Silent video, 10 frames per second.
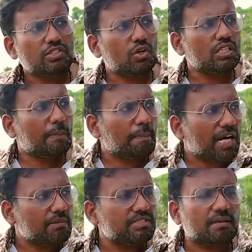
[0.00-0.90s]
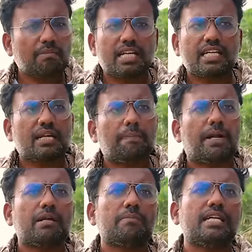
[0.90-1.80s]
ஸோ இந்த பணம் சம்பாதிக்கிற
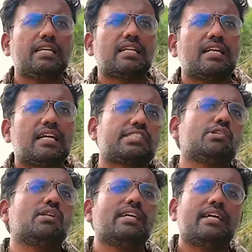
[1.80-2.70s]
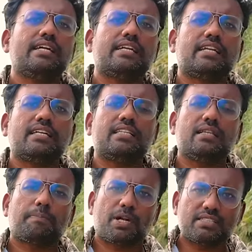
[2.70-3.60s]
பணம் ஈட்டுற லக்ஸுரியை ஈட்டுற
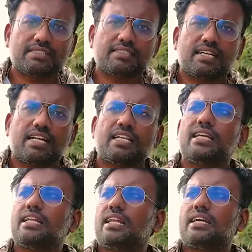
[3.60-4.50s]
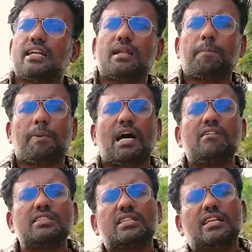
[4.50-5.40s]
இந்த ப்ராசஸில் நிறைய நேரங்களில்
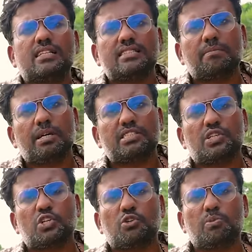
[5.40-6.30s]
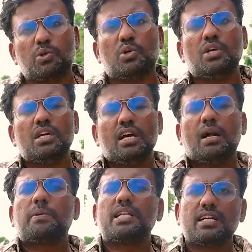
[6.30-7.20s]
பாவத்தை நிறைய சம்பாரிச்சிட்ருக்கோமோ
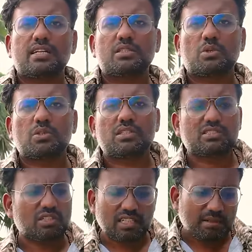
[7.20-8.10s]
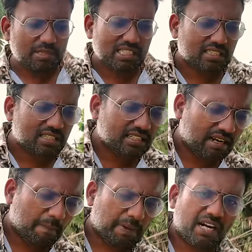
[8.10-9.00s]
அப்படின்னு எனக்கு தோணுது ஸோ இந்த
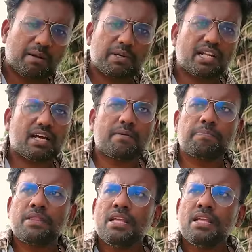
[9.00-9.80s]
நிமிஷத்துலேருந்து என்ன பண்ணலாம் அப்படின்னா